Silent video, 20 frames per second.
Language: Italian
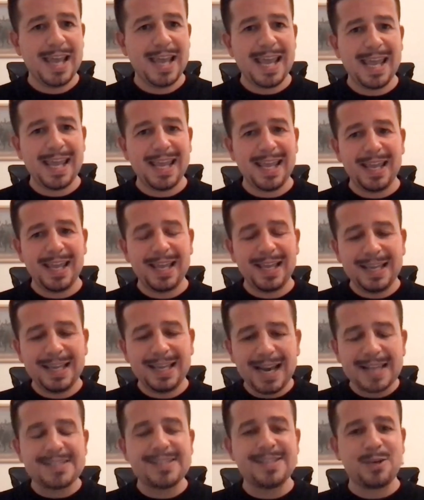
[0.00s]
E
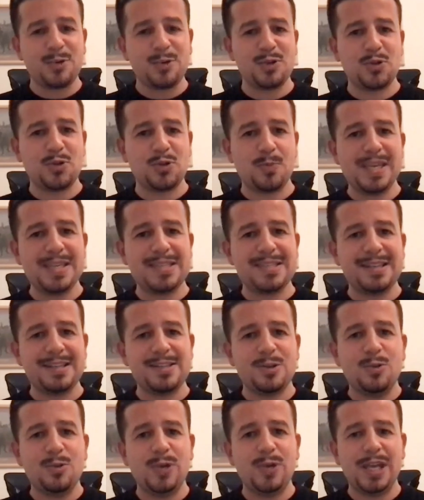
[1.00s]
grazie a questo
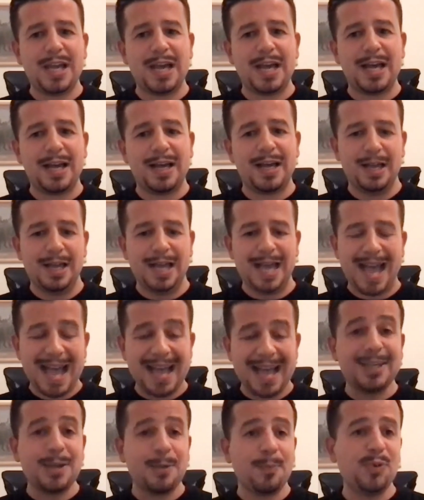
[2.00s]
business lui ha
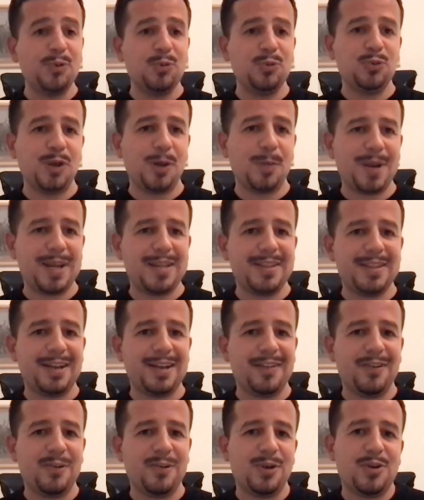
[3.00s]
anche potuto riprendere a
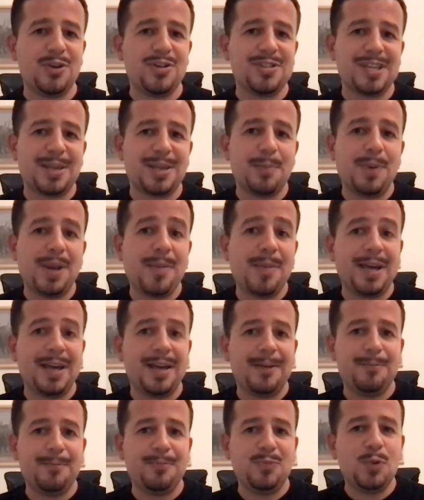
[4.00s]
fare una cosa che
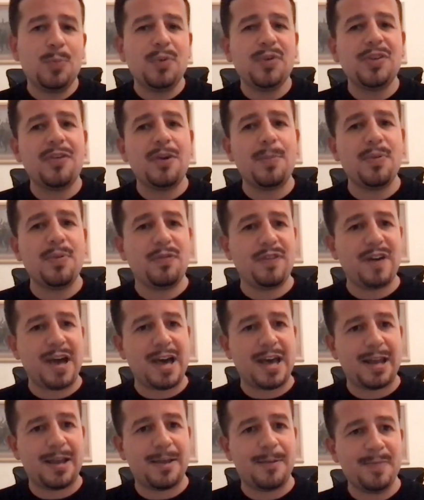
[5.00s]
prima non poteva più
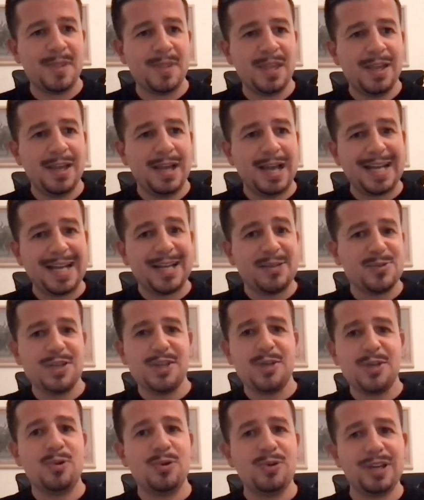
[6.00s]
fare, a causa
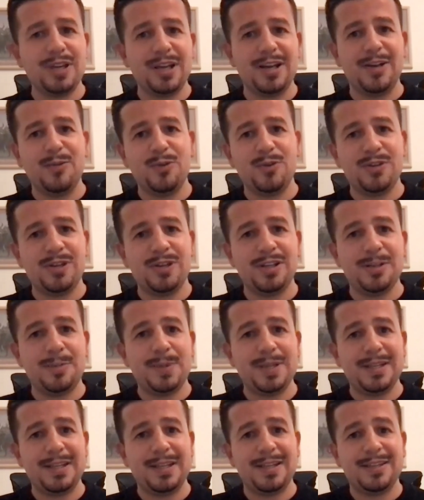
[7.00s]
di quello che era il lavoro da
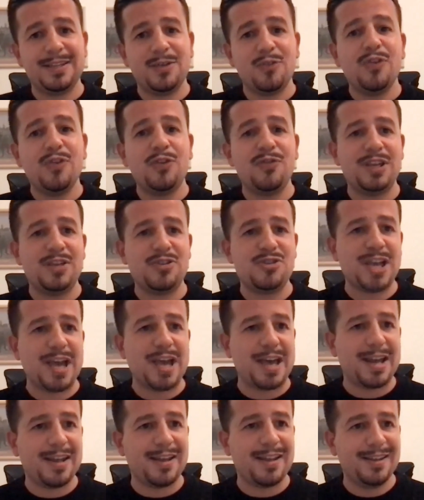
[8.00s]
dipendente, ovvero
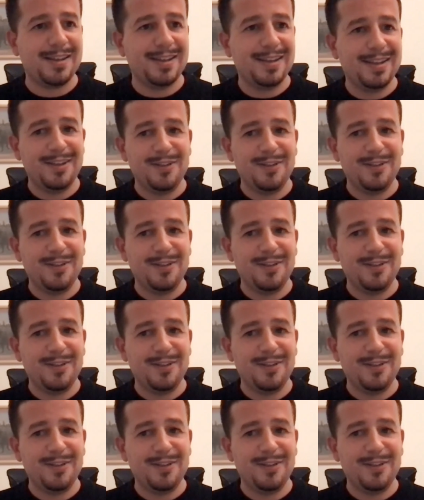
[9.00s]
viaggiare.